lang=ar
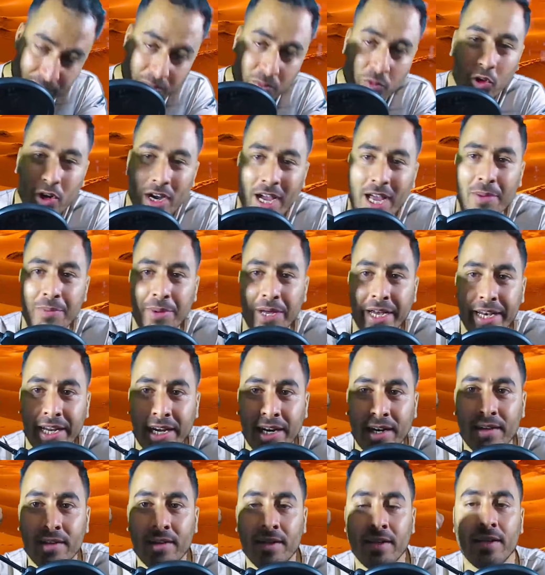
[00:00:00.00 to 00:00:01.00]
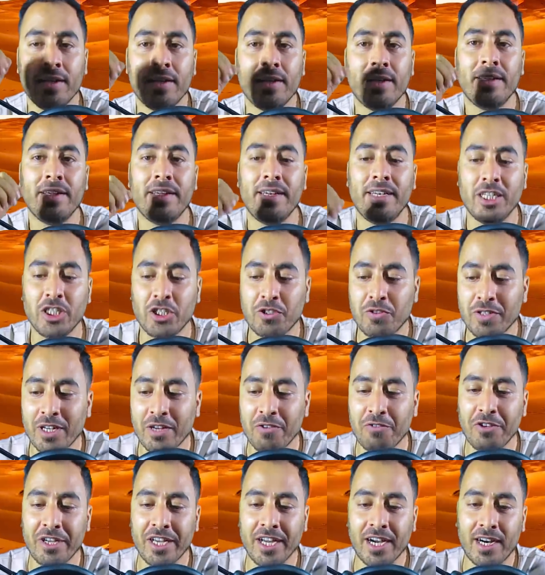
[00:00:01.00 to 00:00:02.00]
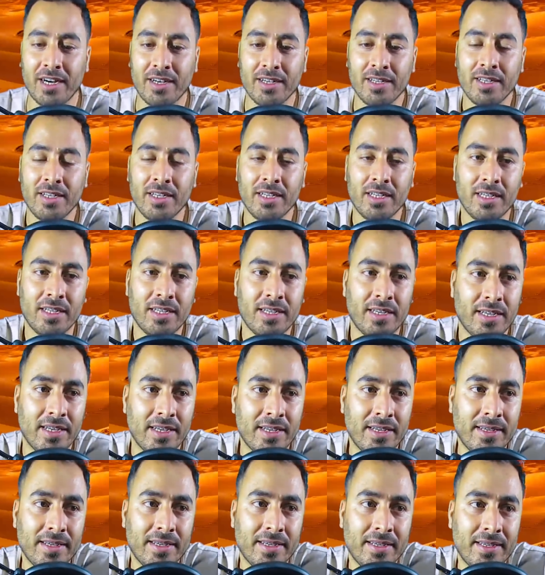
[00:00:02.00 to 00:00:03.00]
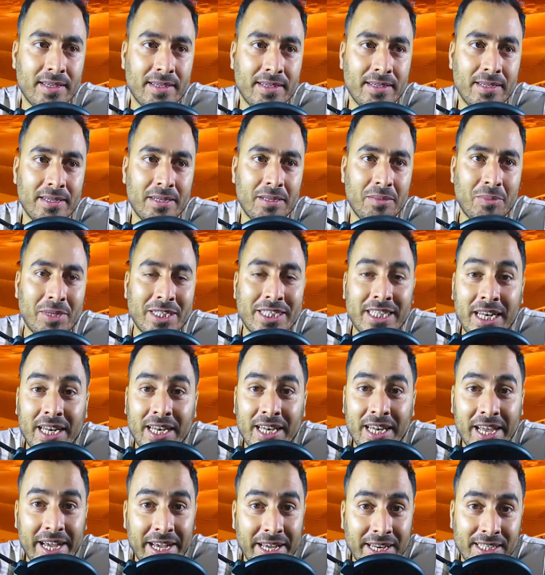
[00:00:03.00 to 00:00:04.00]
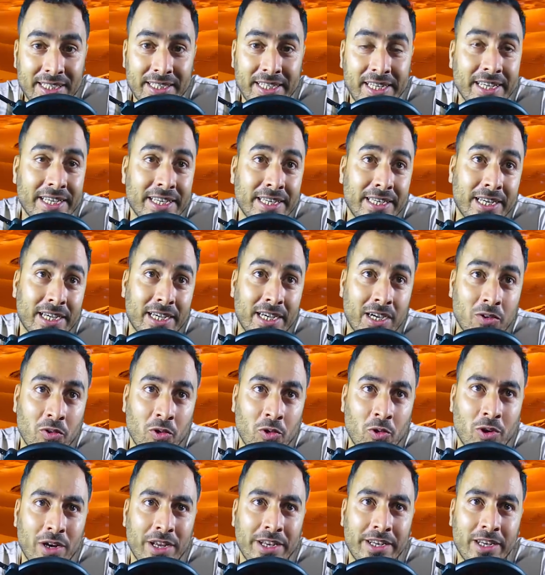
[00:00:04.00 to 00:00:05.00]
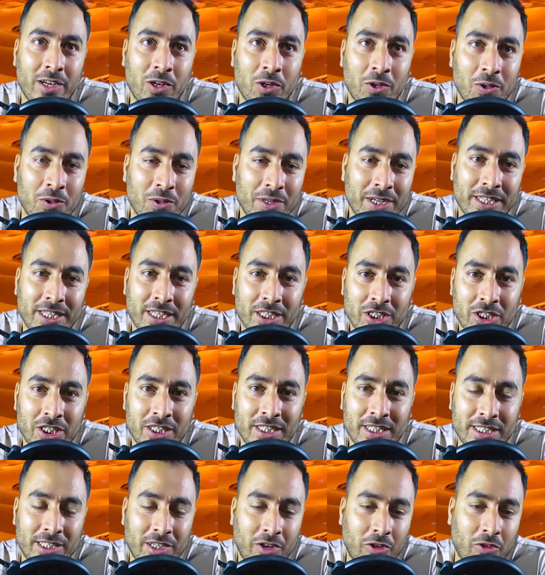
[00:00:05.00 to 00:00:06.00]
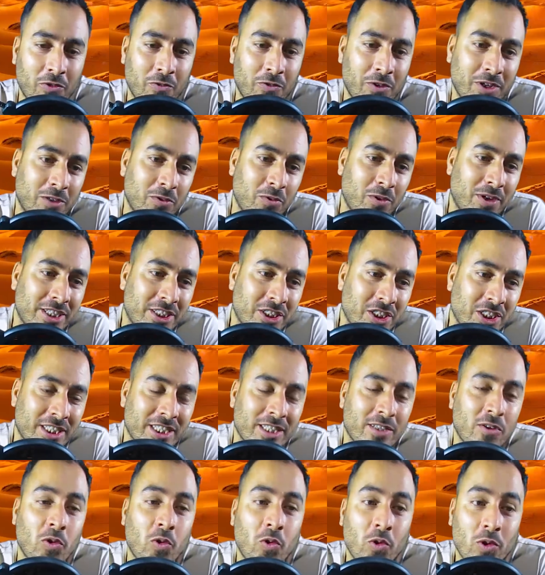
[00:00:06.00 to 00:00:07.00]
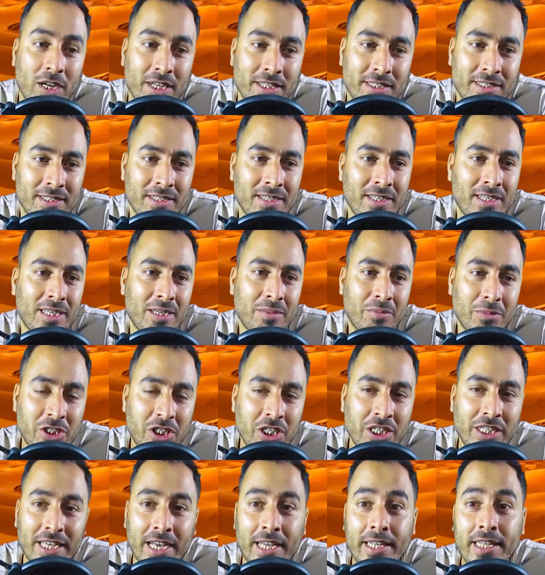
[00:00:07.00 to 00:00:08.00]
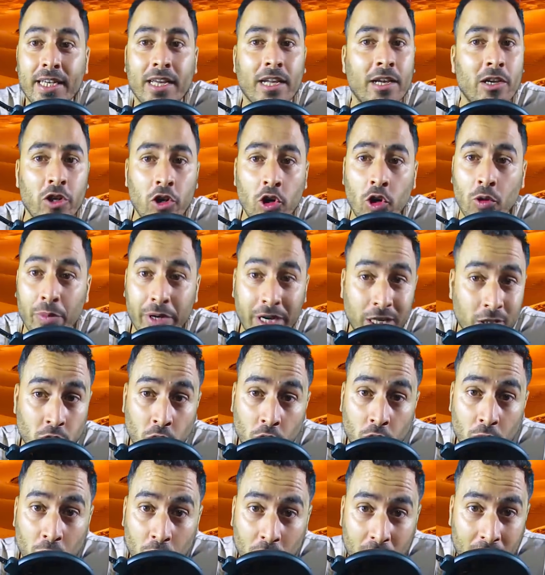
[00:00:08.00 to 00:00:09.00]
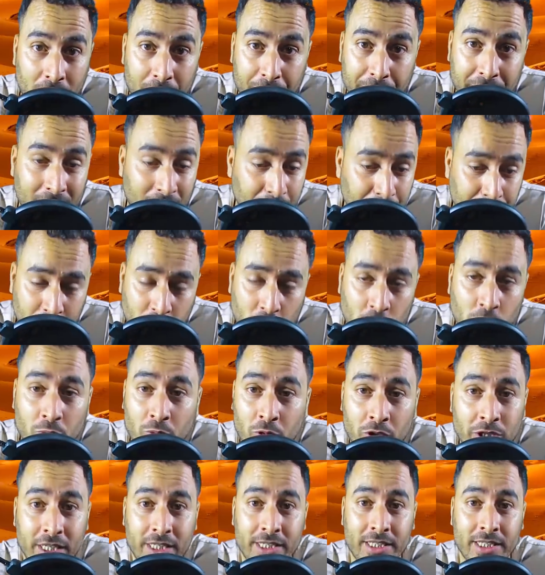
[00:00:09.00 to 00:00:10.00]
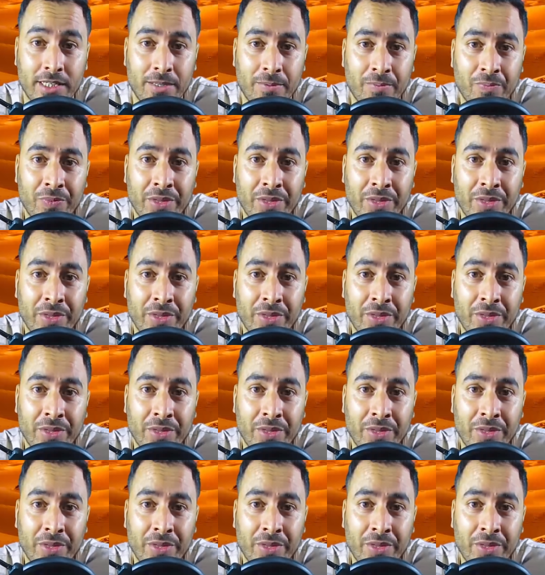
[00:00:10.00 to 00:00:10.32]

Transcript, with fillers: مقابله اللي شفنا فيها آه، مثلا الحارس اللي كنا كنقولوا انه كيدير شي تصرفات ولا شي تدخلات ماشي هي هذيك اليوم رجل المقابله بدون منازع